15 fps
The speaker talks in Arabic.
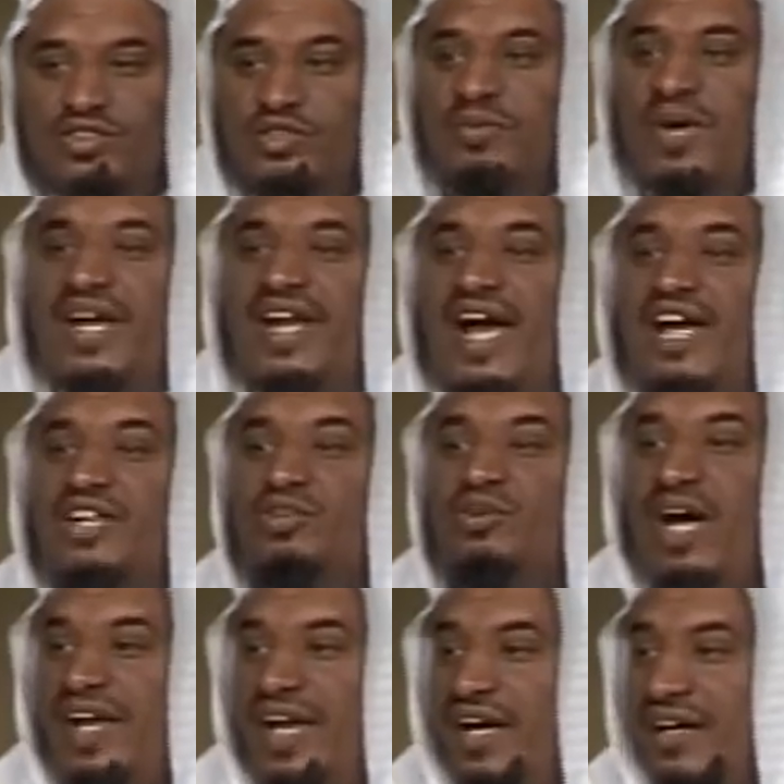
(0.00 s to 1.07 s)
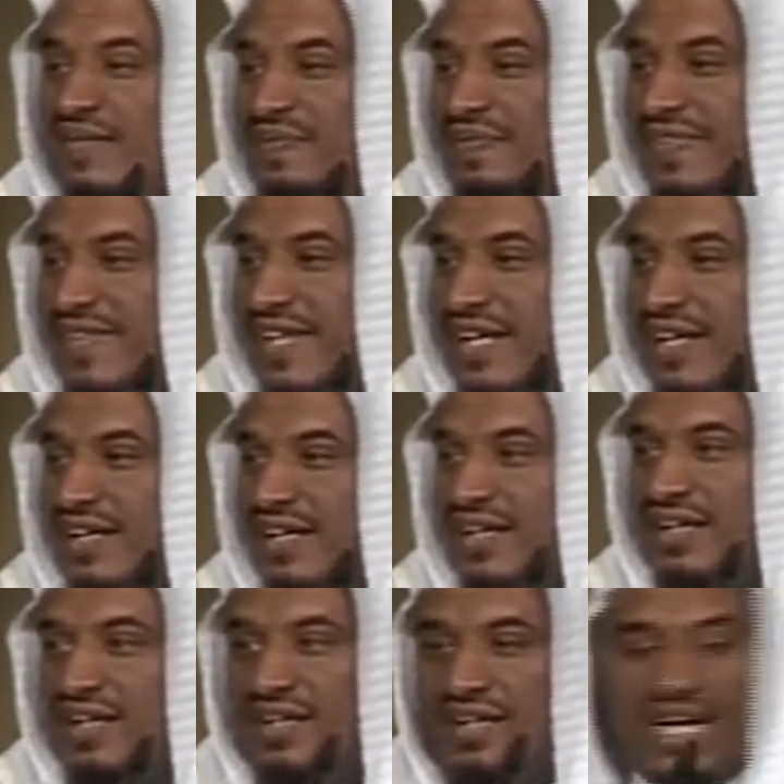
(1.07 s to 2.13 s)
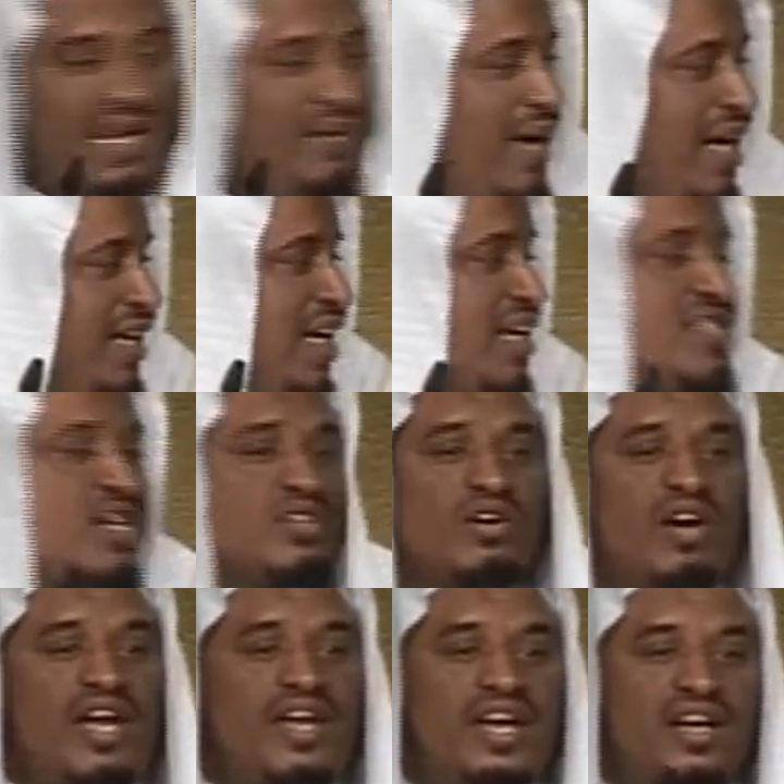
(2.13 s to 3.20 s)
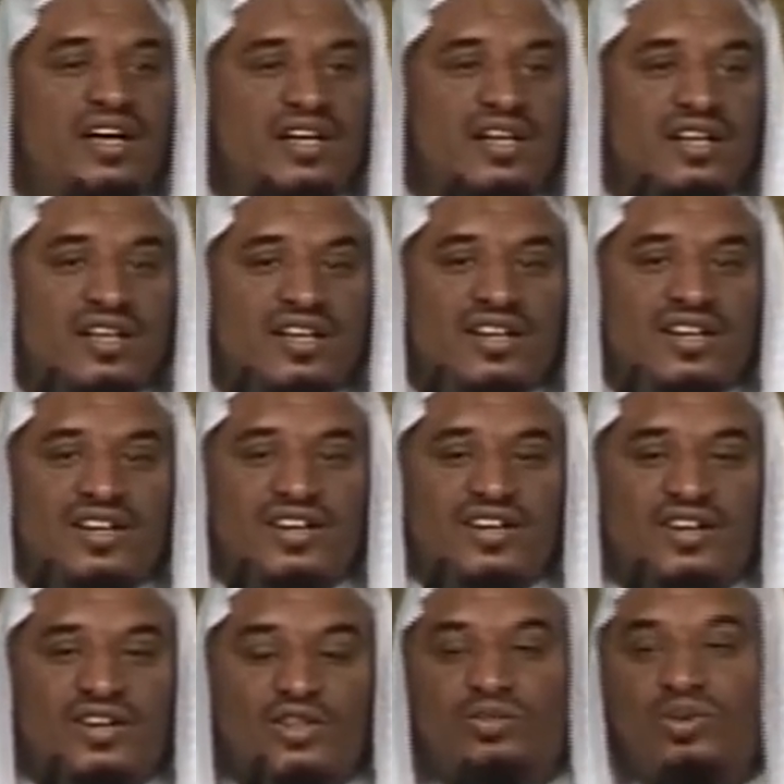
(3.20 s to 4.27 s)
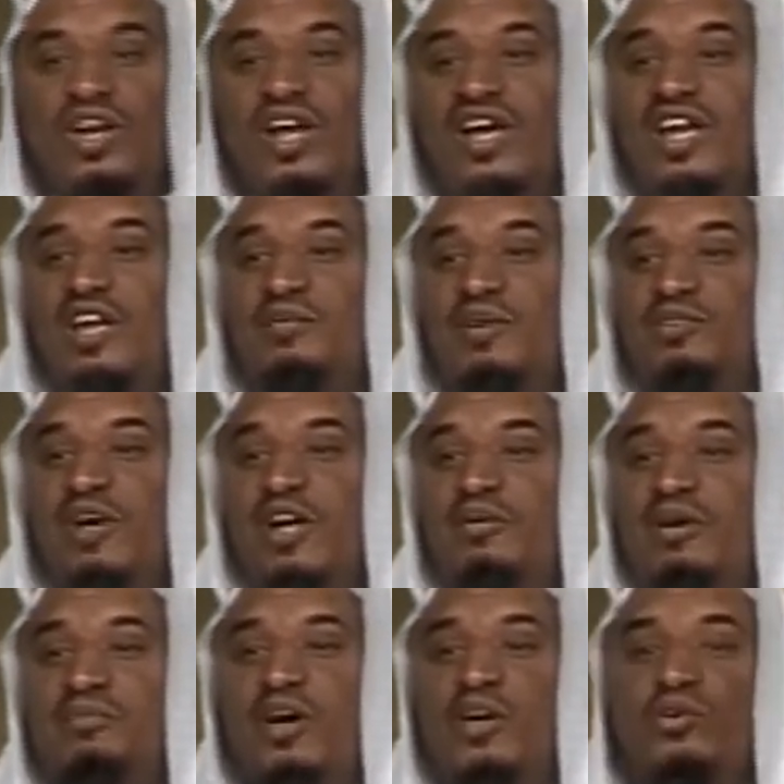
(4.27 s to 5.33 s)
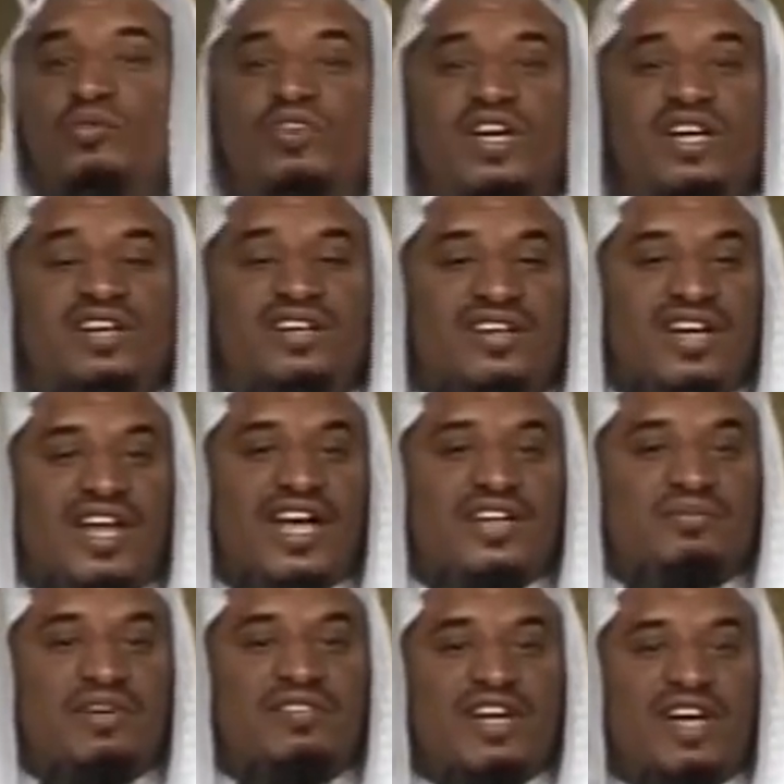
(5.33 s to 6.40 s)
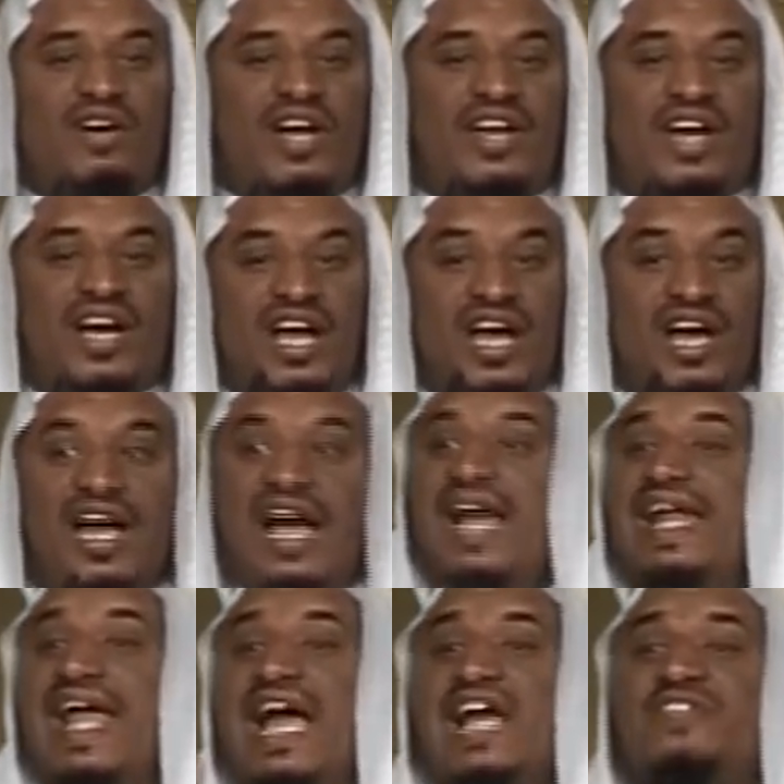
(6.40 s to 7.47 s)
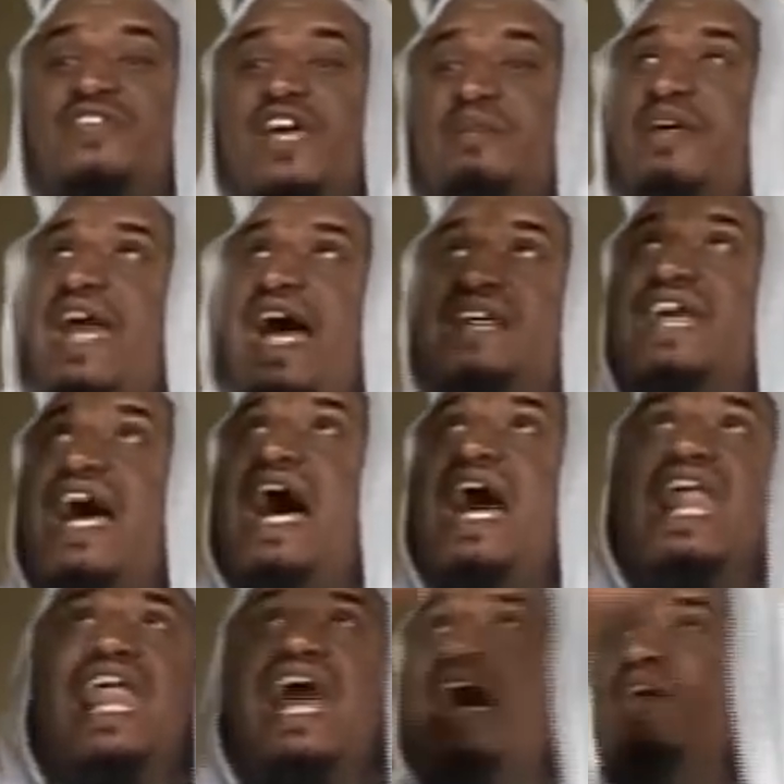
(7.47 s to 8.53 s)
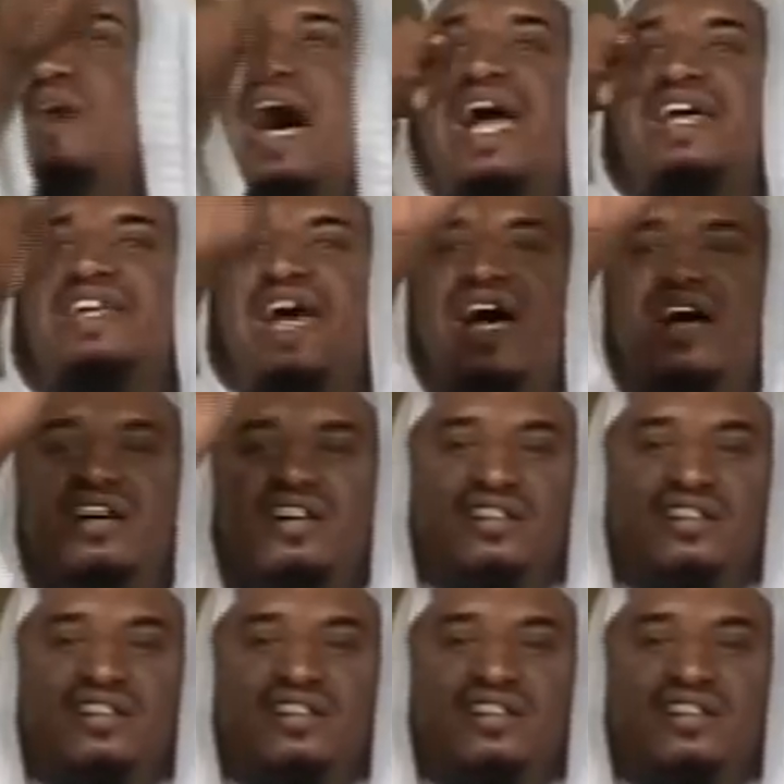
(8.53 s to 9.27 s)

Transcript: ايش معنى عادوا وحده يعني ما عندنا زوجه وحده قلت والله غريب أنتم أهل معروفين ليش ما في إلا وحده قال يكفي من أعداء الله واحدة